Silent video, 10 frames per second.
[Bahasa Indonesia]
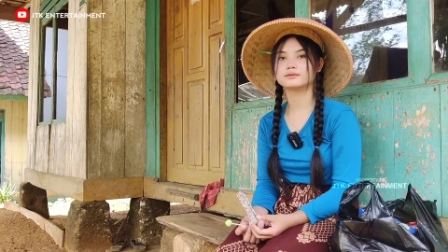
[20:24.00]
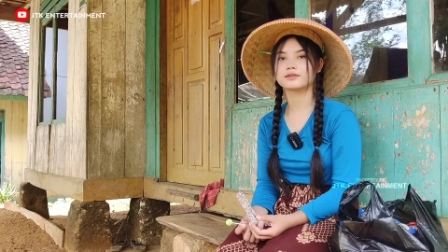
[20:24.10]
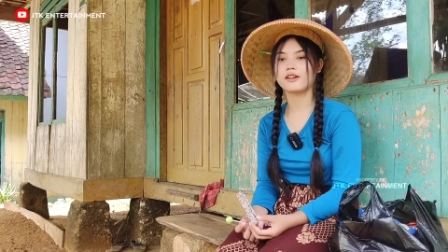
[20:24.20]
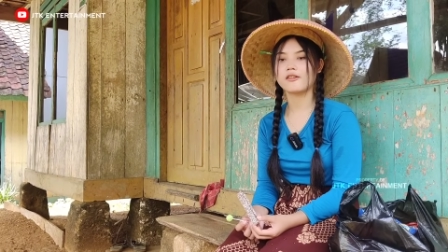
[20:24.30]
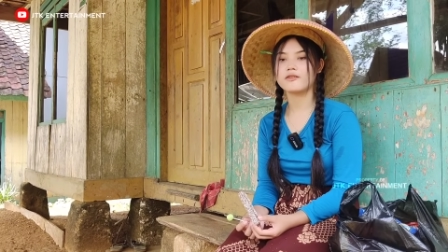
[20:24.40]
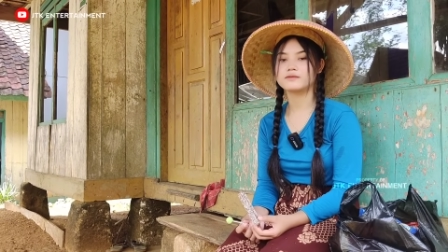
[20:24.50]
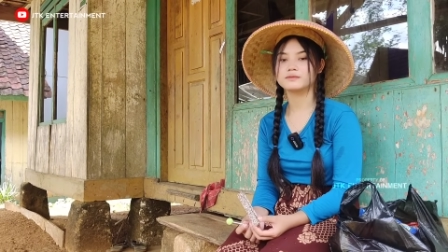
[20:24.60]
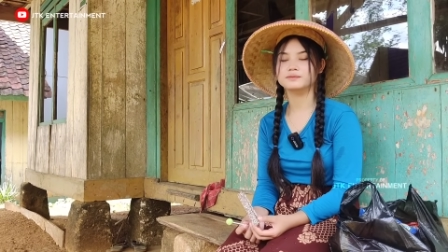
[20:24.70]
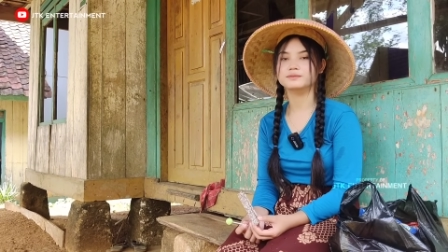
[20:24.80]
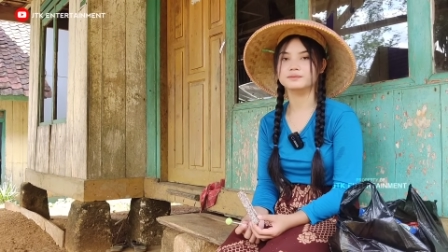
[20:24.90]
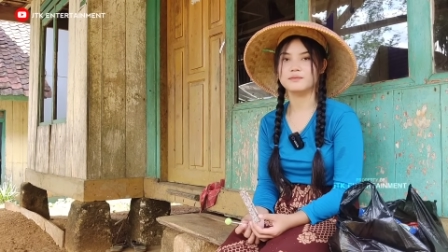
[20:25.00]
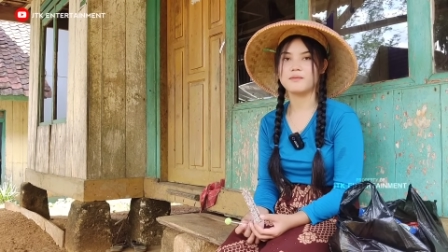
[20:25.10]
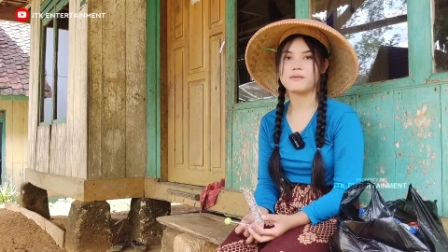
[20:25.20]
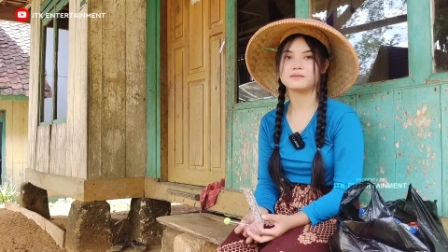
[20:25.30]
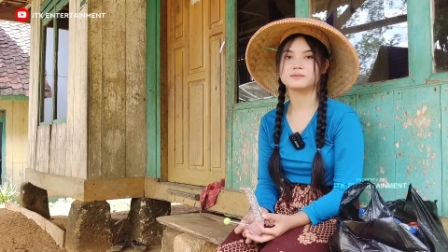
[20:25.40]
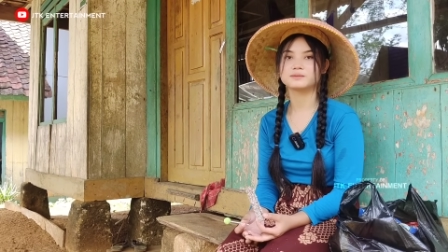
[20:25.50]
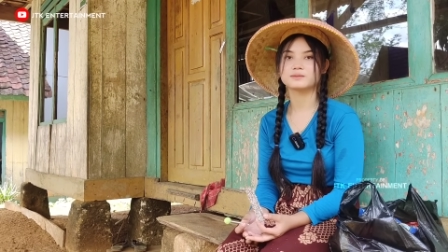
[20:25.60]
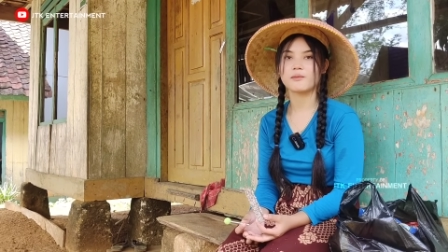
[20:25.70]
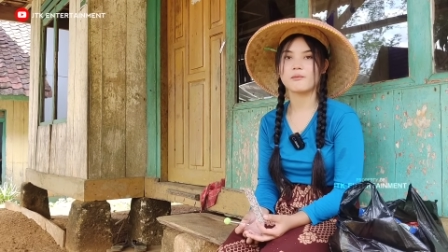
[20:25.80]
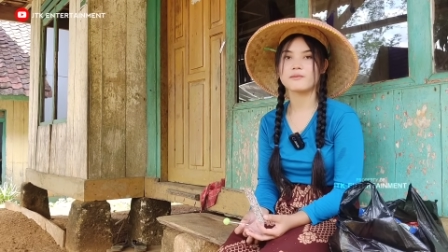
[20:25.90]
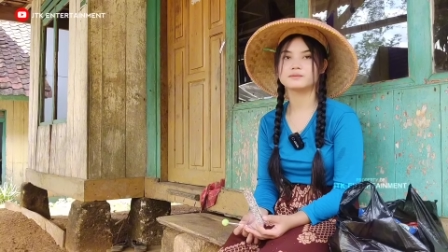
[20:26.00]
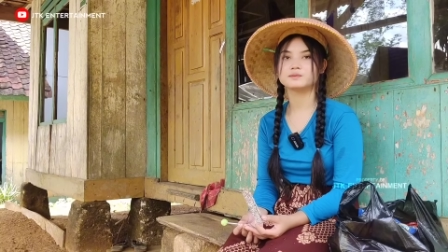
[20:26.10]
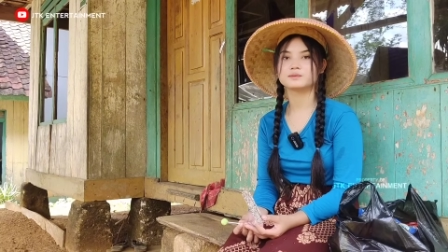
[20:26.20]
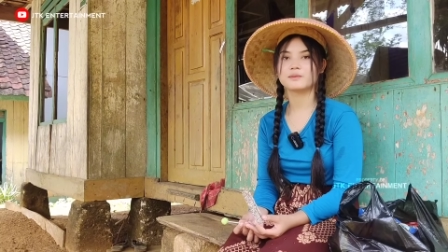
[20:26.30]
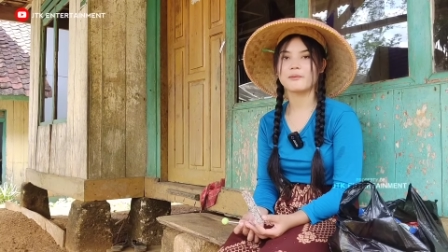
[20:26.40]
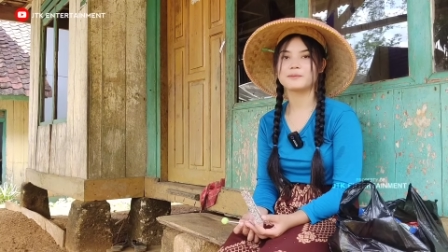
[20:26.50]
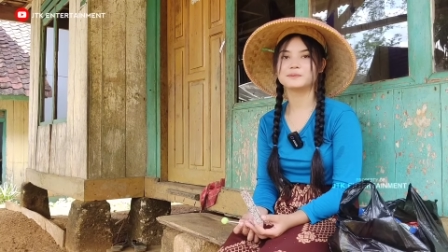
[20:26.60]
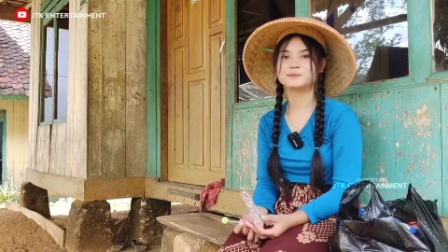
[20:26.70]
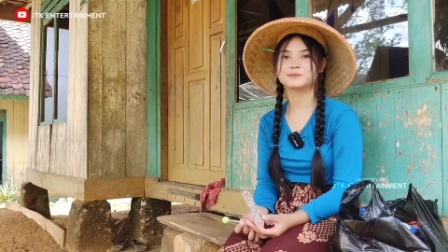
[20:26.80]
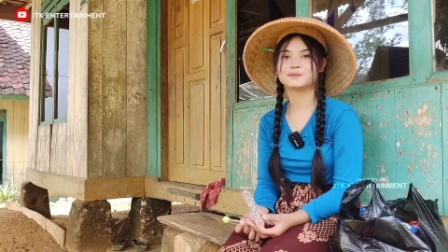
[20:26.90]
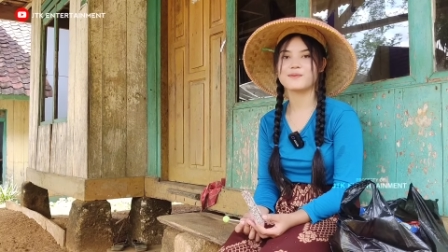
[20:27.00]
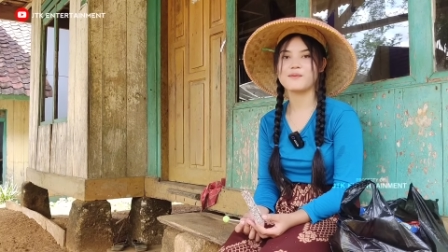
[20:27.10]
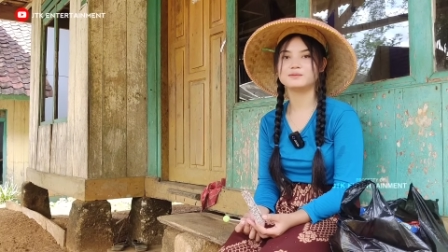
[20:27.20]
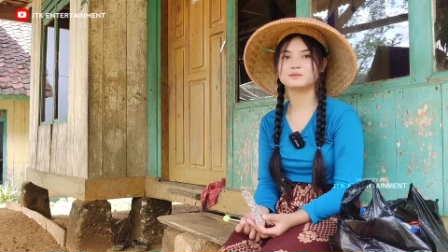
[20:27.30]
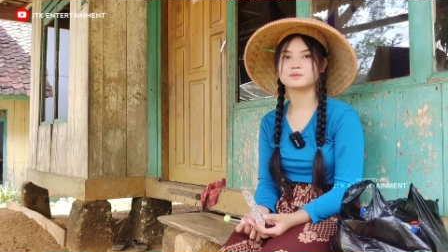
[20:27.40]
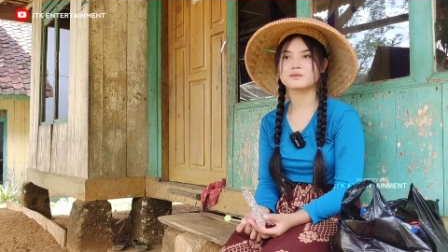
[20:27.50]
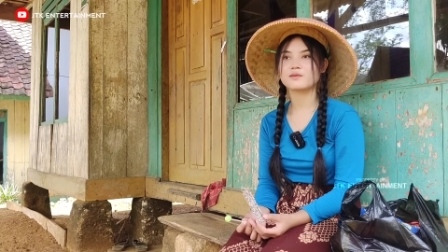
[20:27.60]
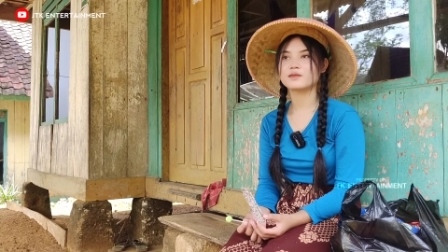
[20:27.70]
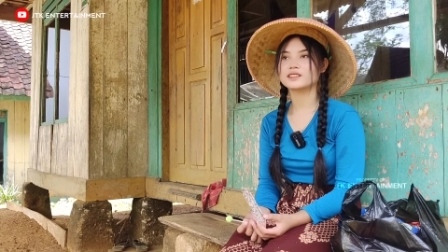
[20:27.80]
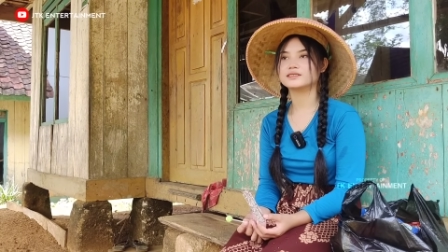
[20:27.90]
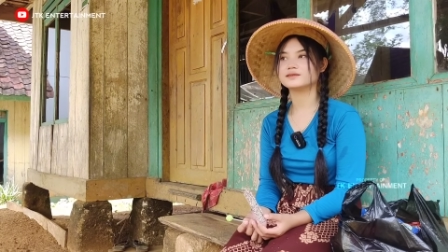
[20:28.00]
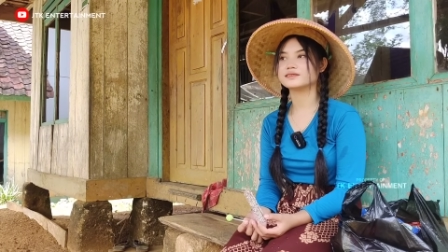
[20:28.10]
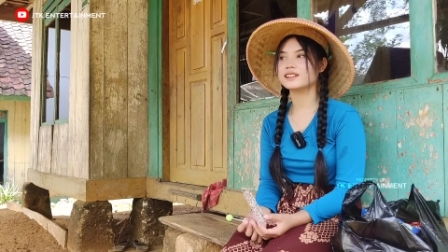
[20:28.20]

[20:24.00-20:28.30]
kenyang, cina sahabat. Mm udah gak haus lagi gitu ya